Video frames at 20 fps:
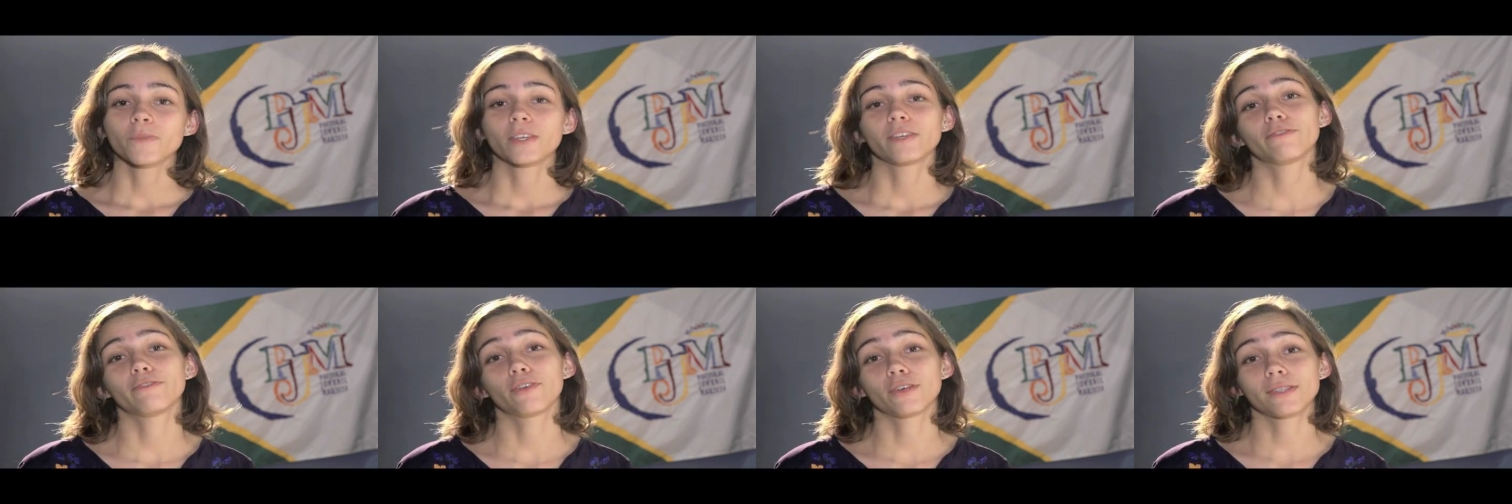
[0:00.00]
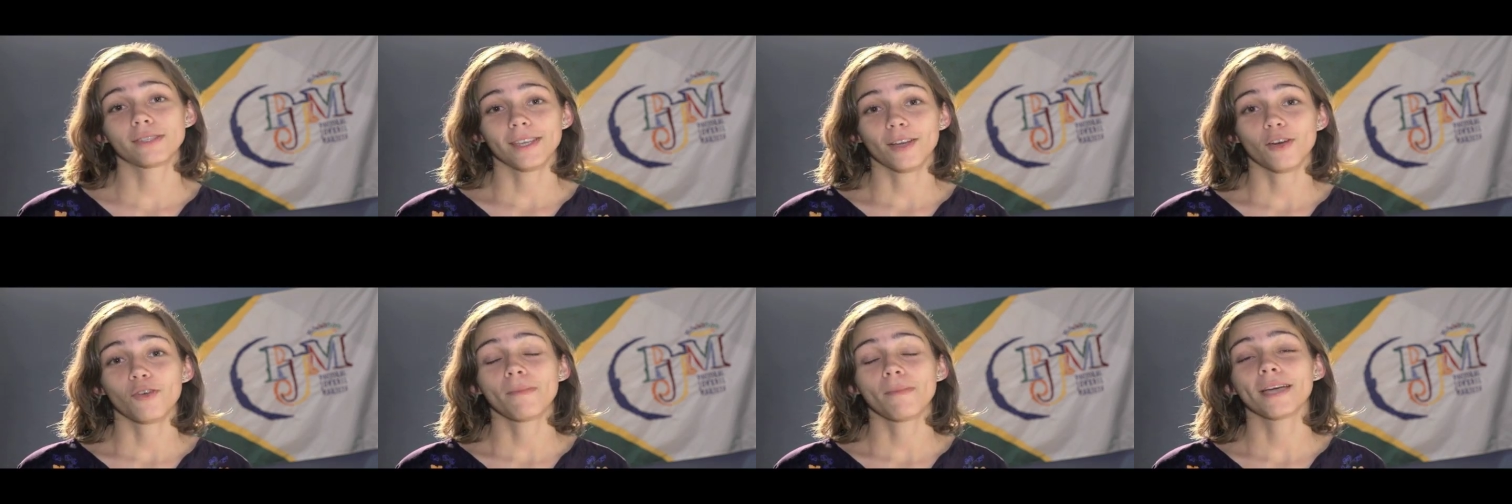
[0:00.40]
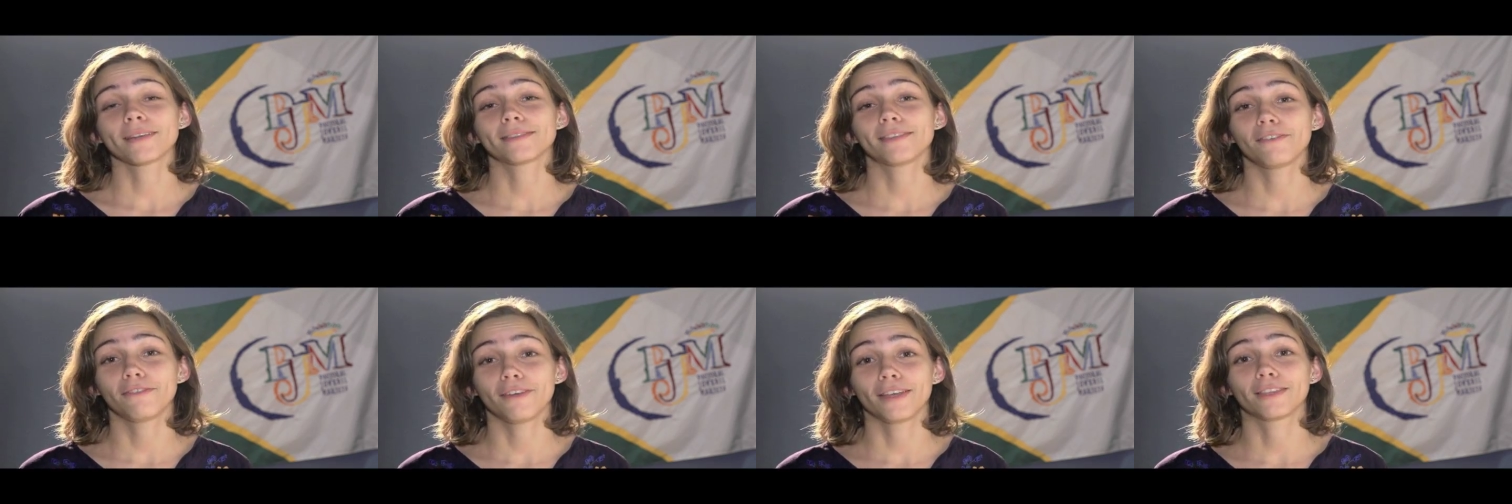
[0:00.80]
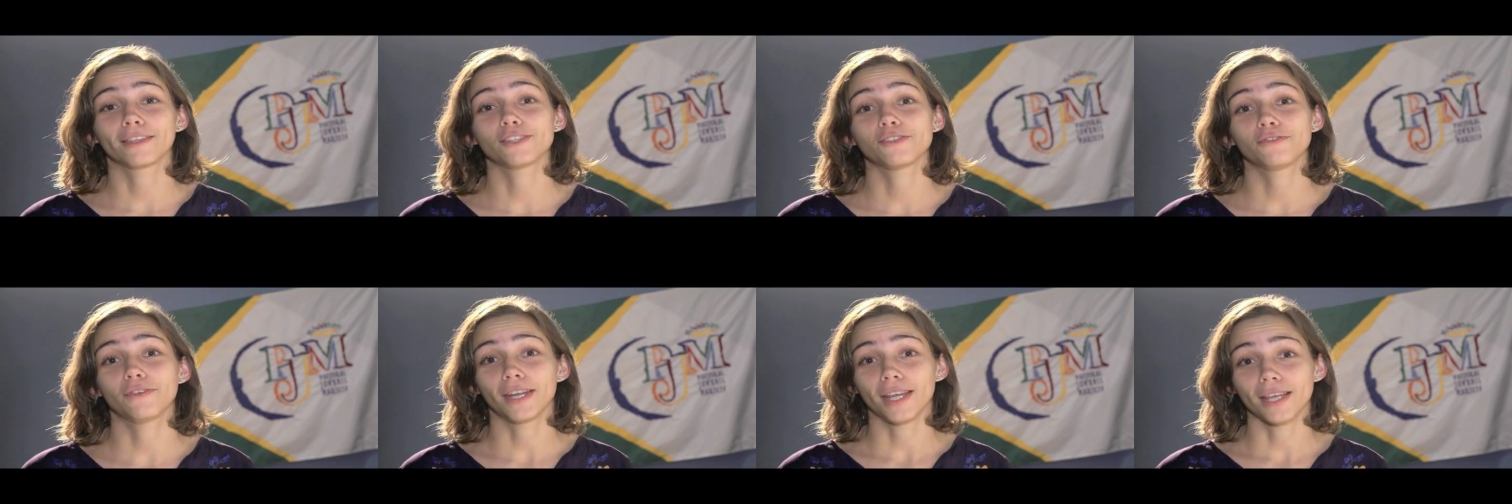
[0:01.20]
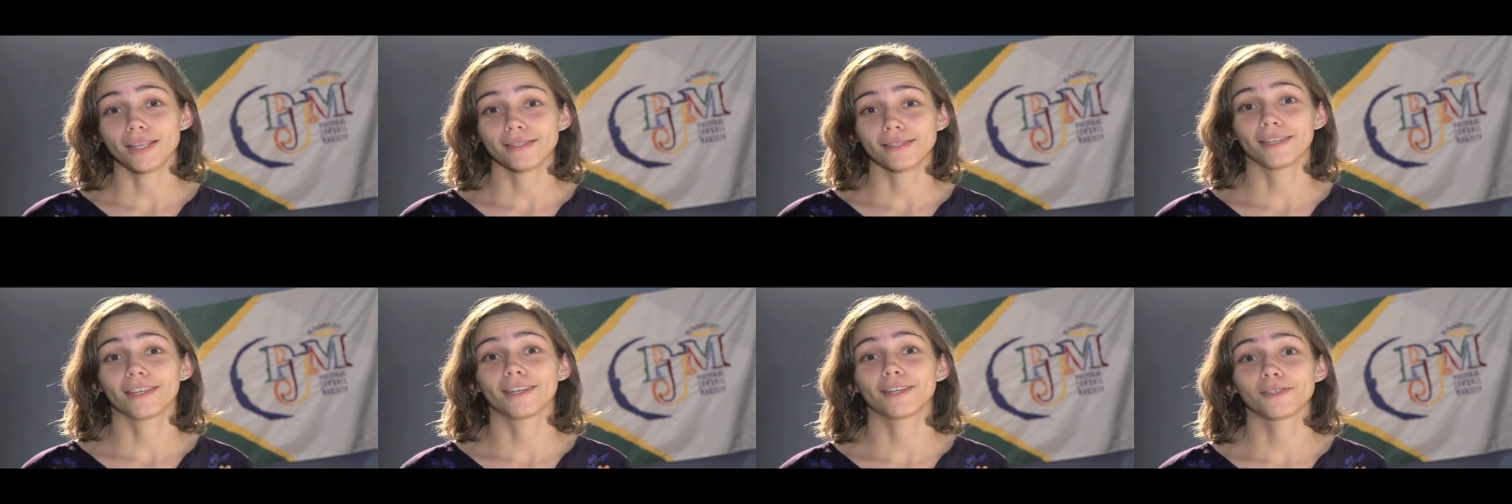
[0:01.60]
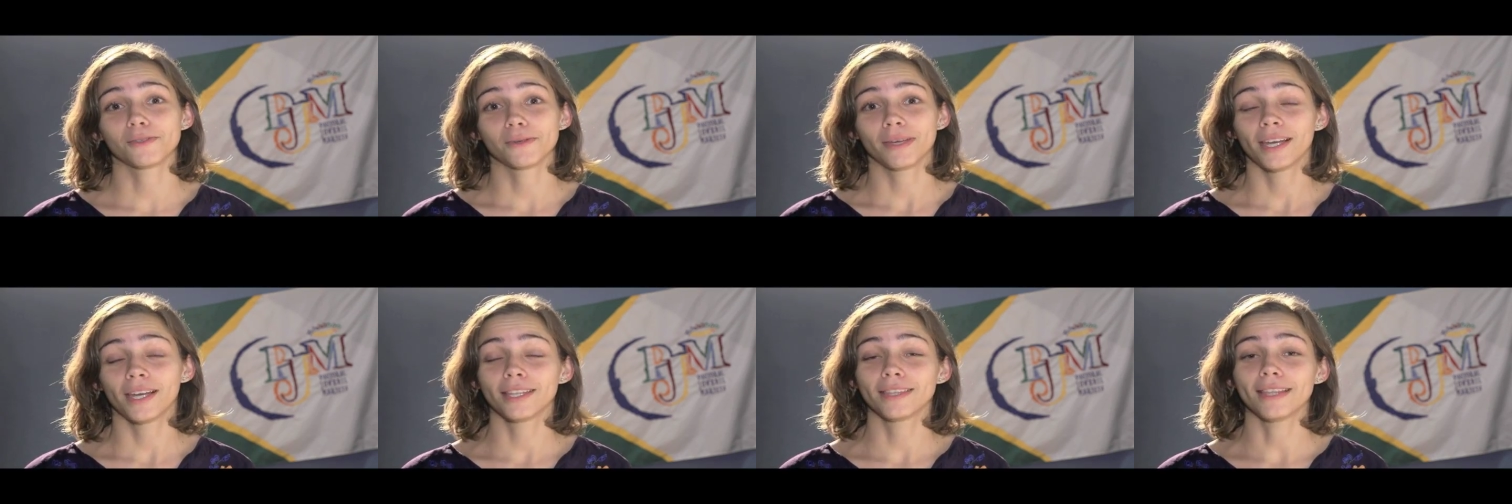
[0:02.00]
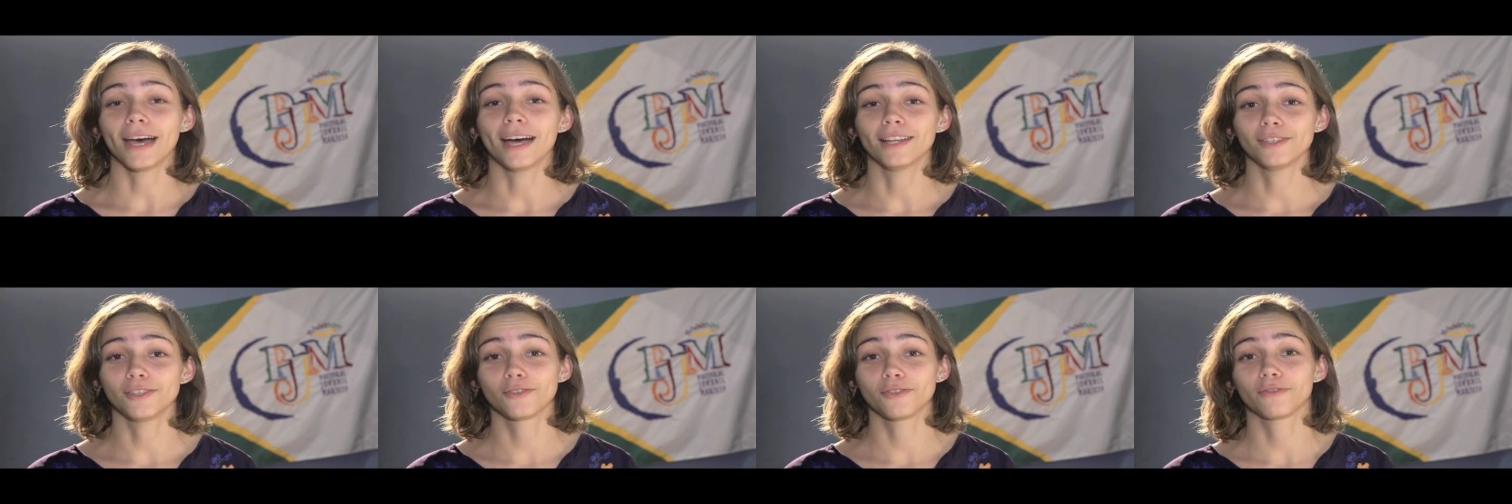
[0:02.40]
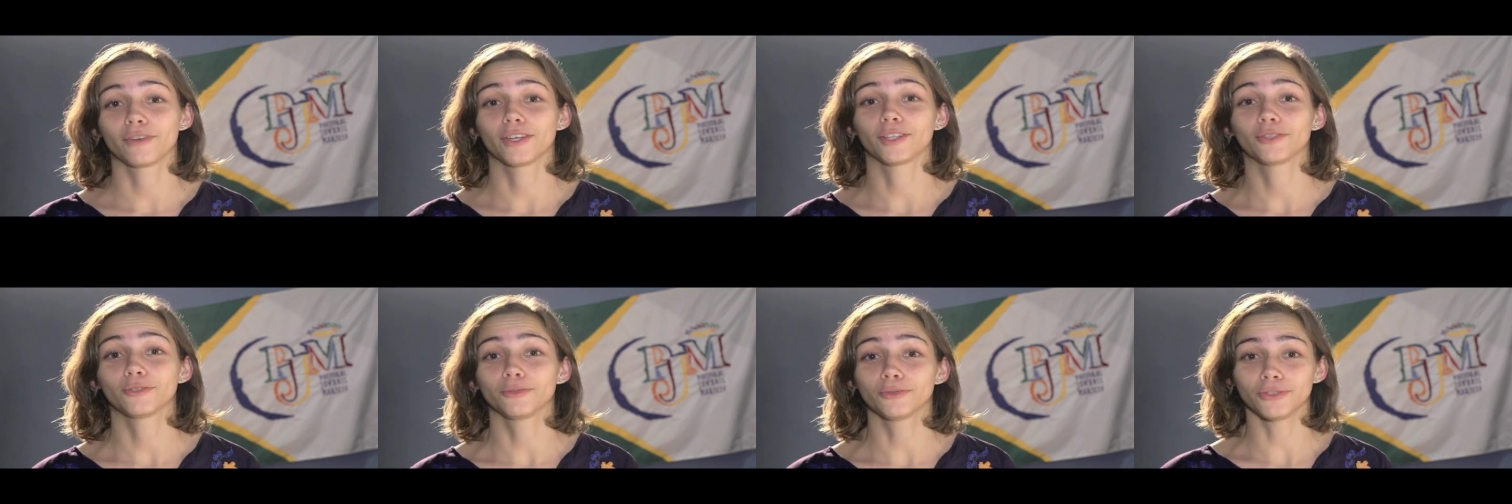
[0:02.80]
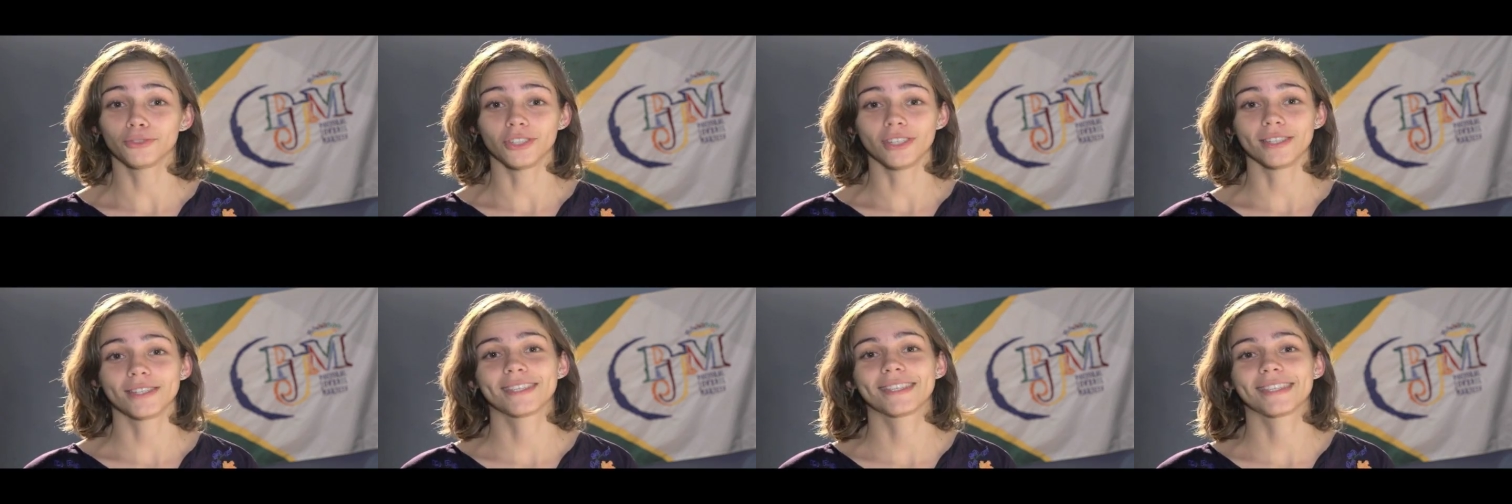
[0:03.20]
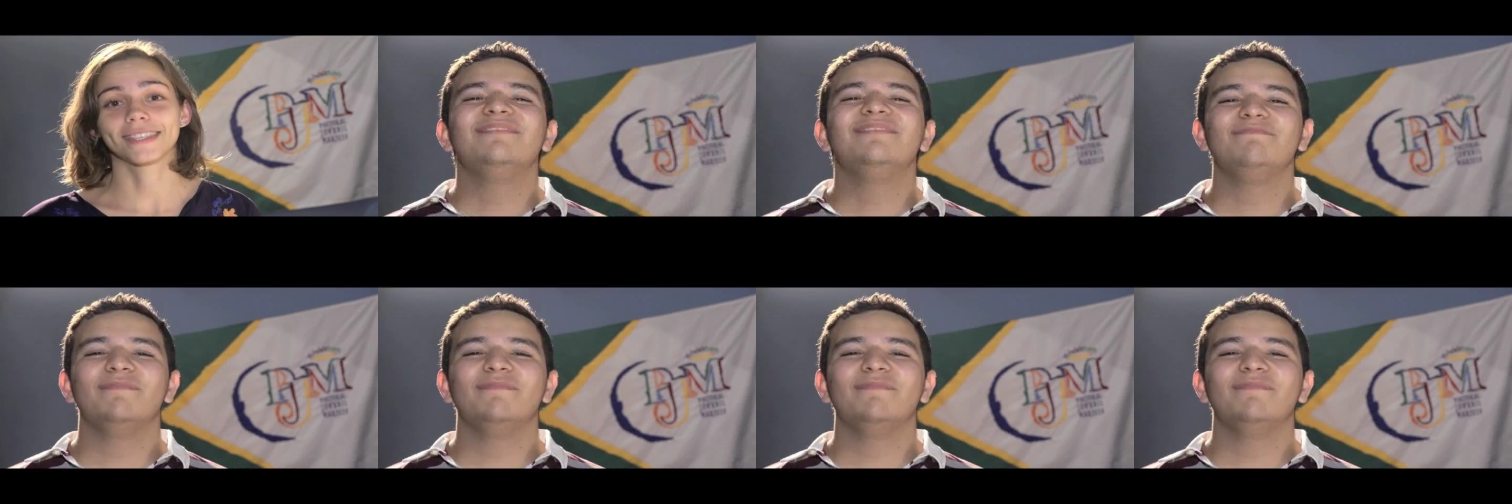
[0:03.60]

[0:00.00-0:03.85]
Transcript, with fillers: E você, como é que tem feito a diferença aí na sua realidade, juventudes?